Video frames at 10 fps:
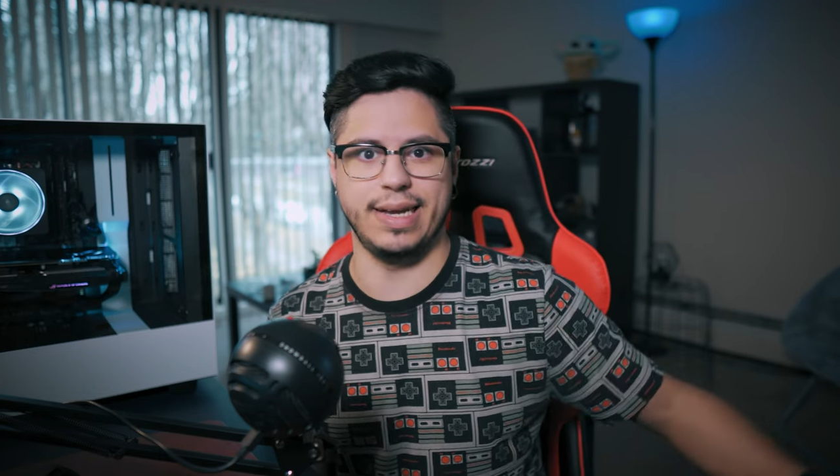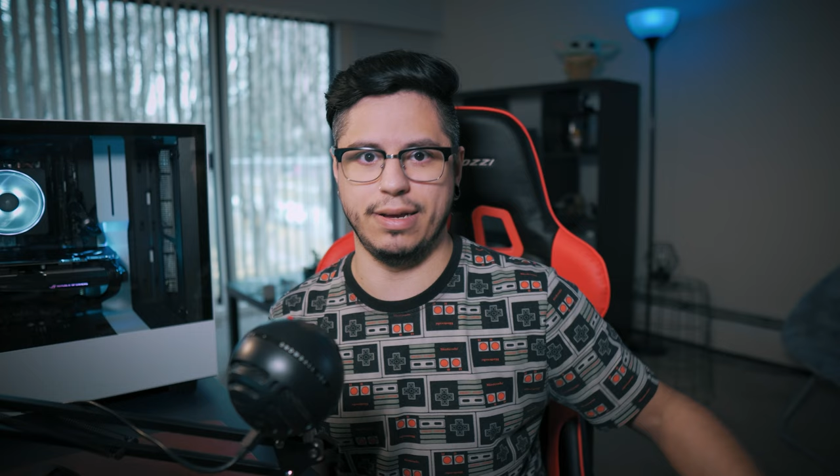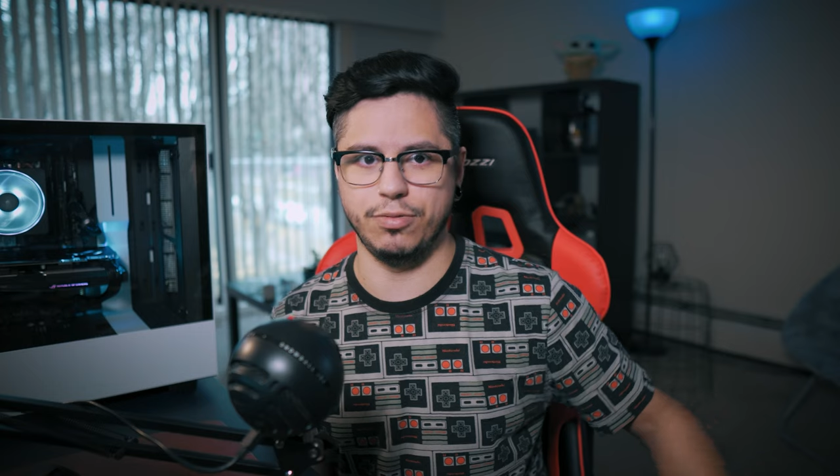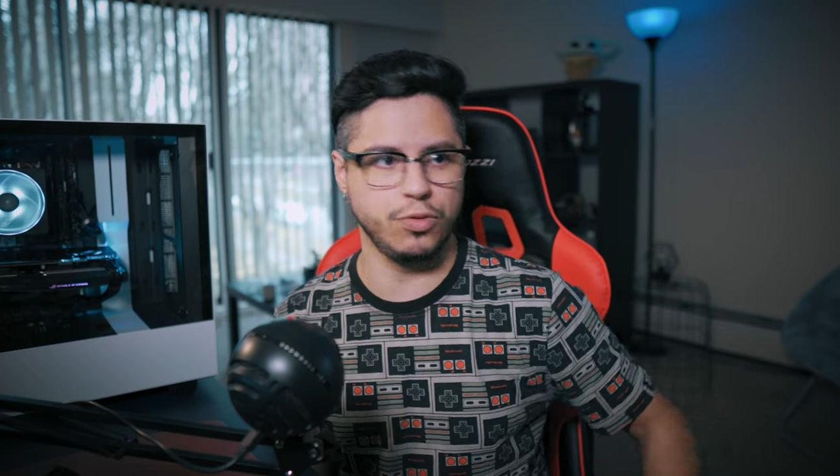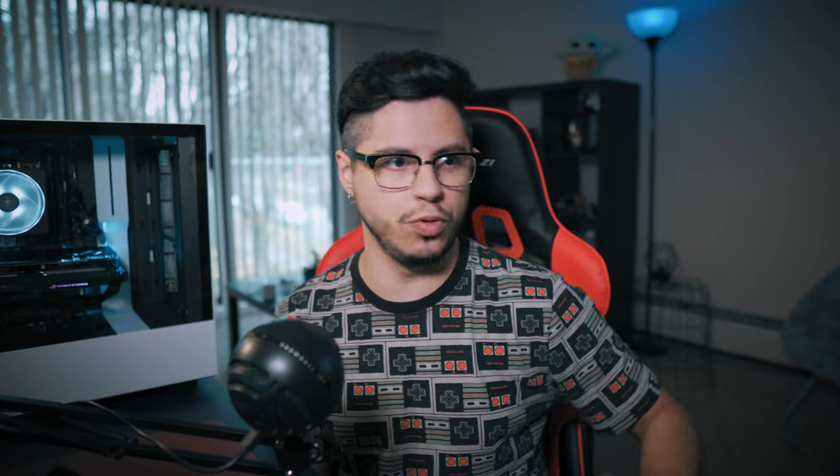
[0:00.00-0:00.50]

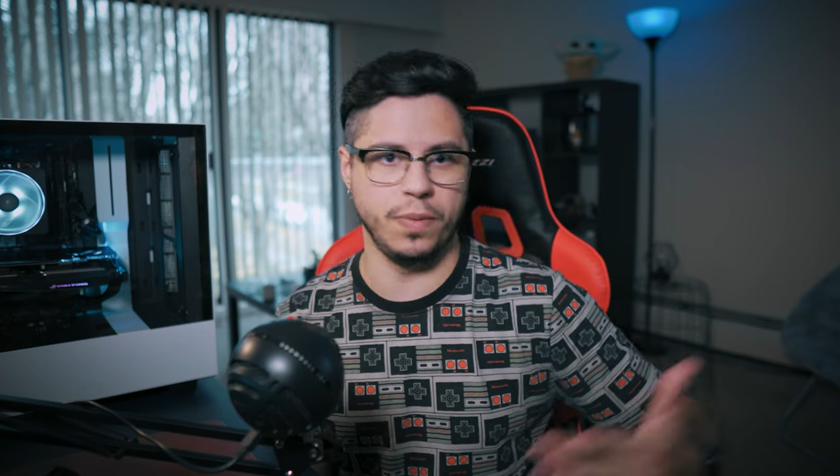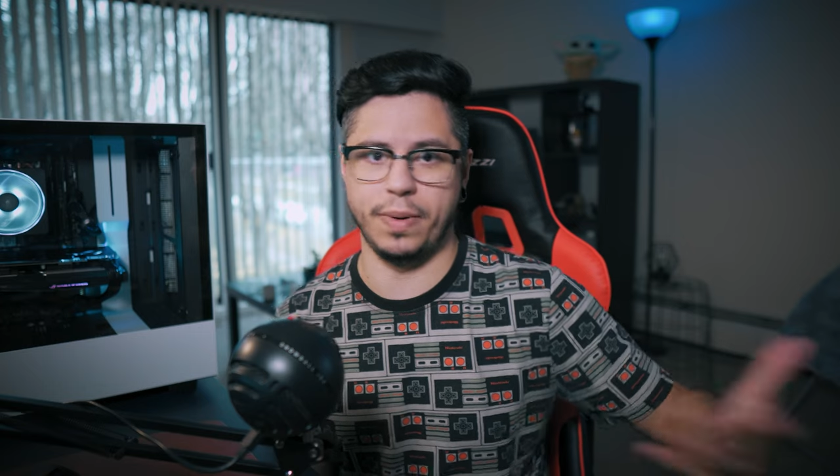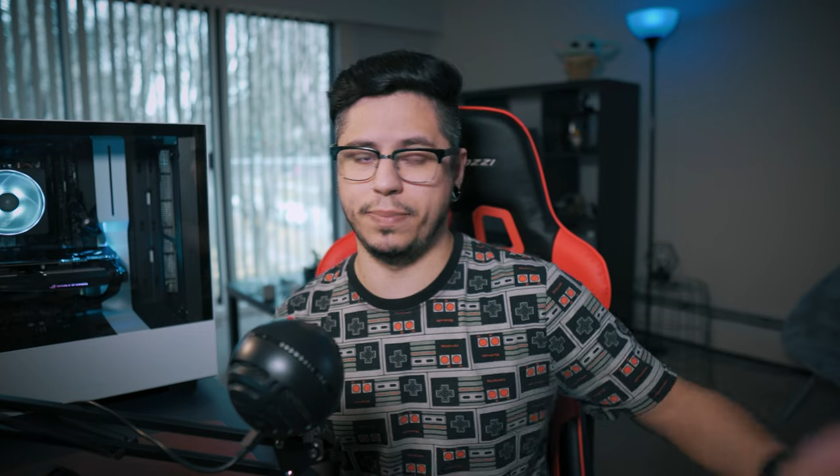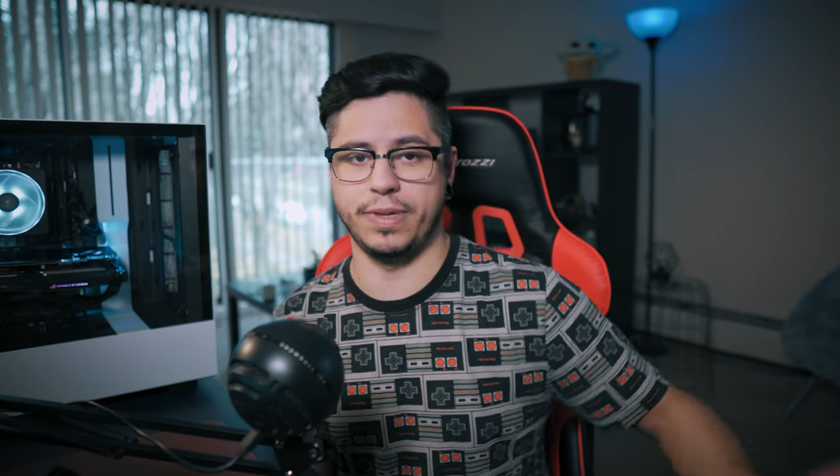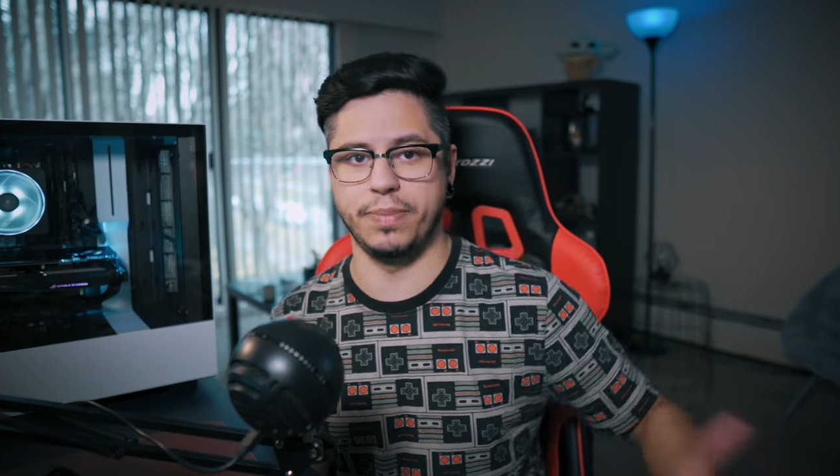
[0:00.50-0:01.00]
canal no YouTube
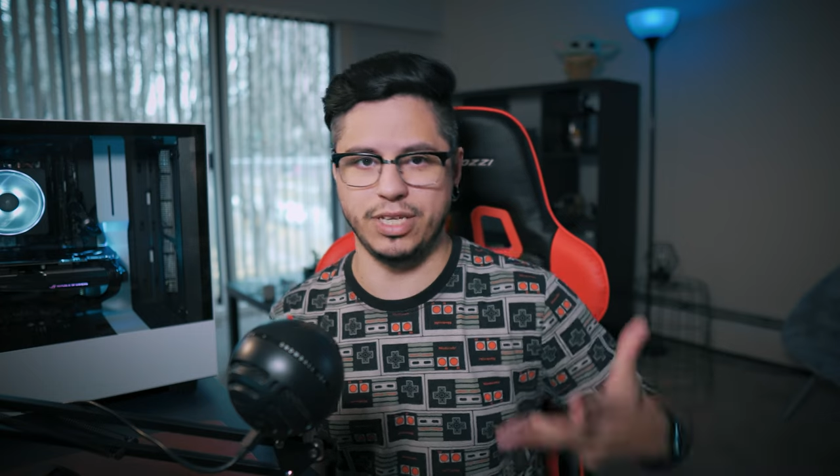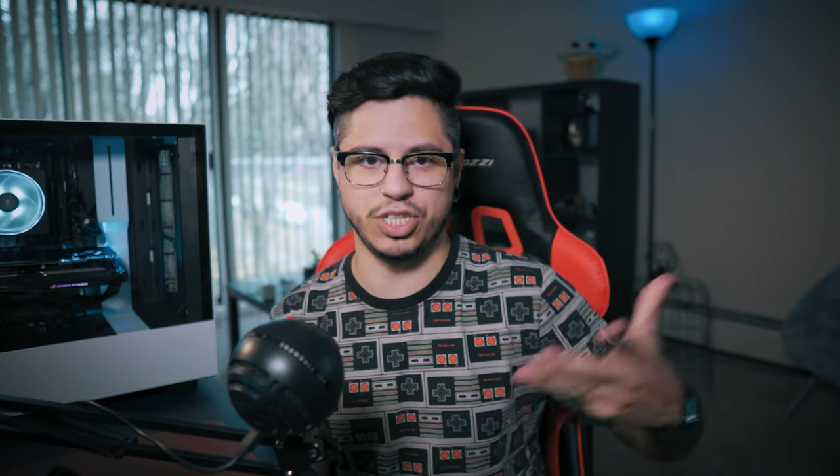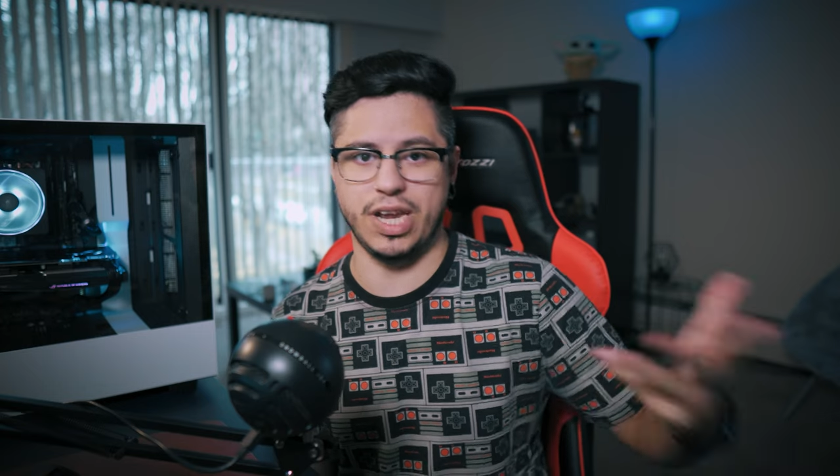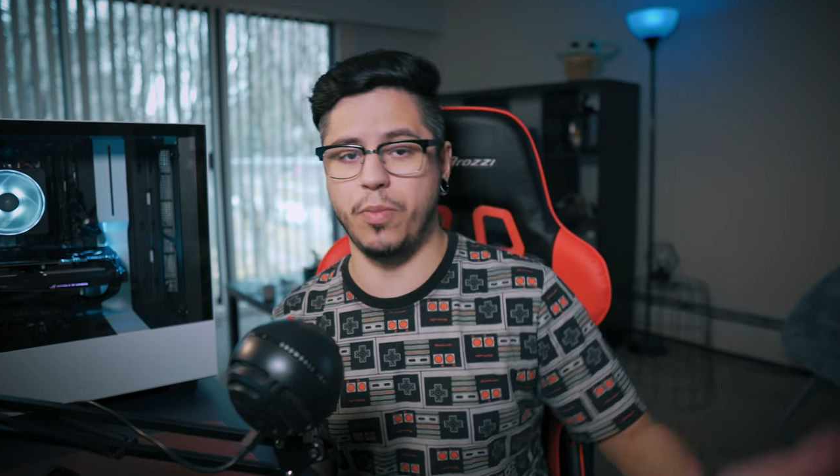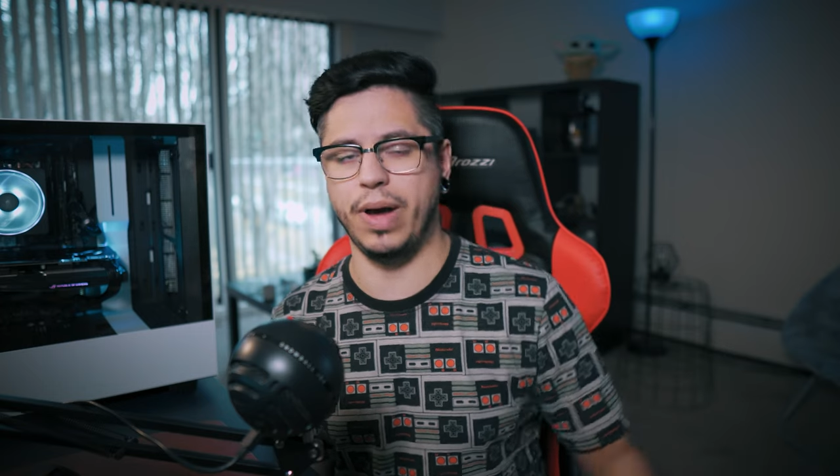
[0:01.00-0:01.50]
para também
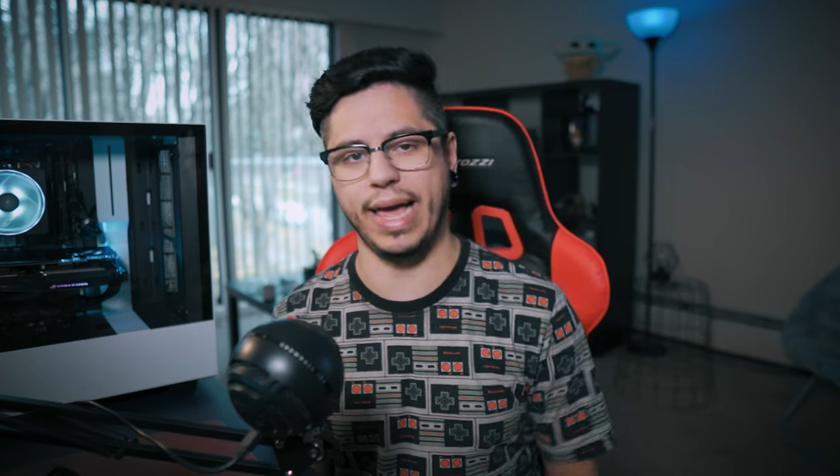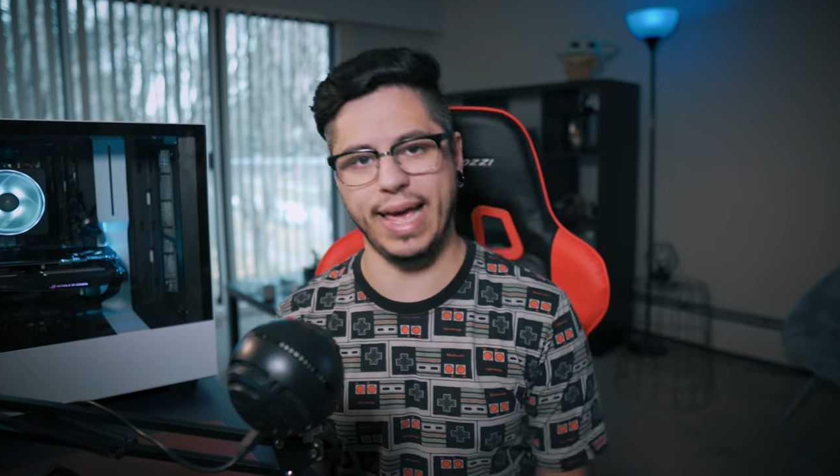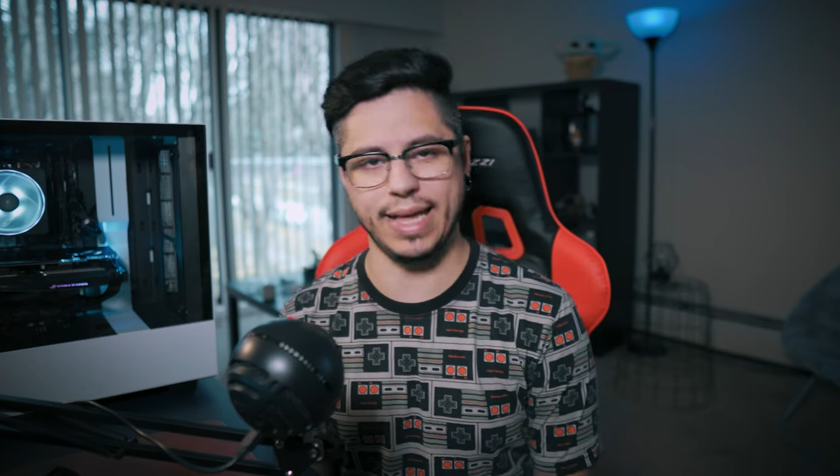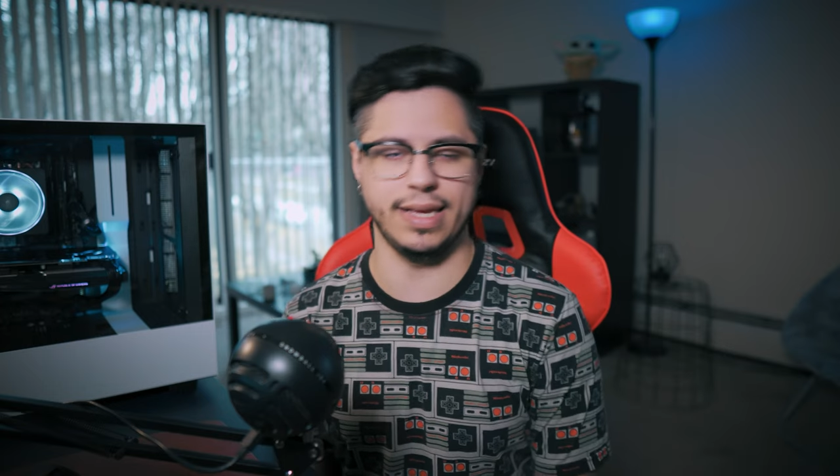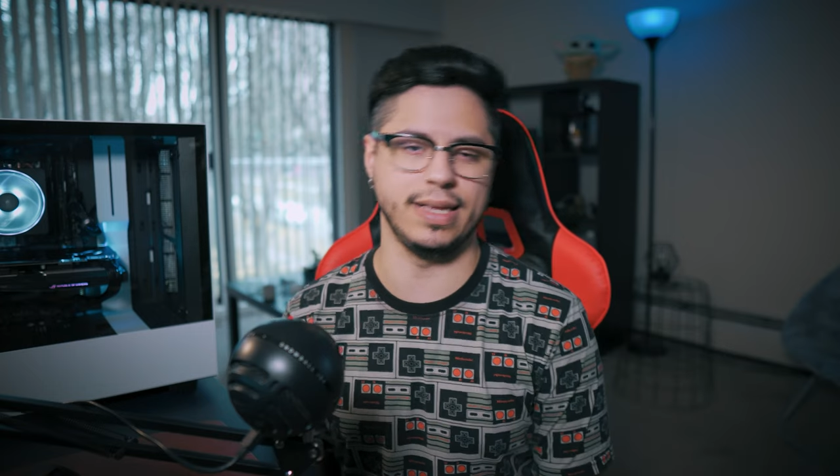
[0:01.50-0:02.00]
gerar uma renda.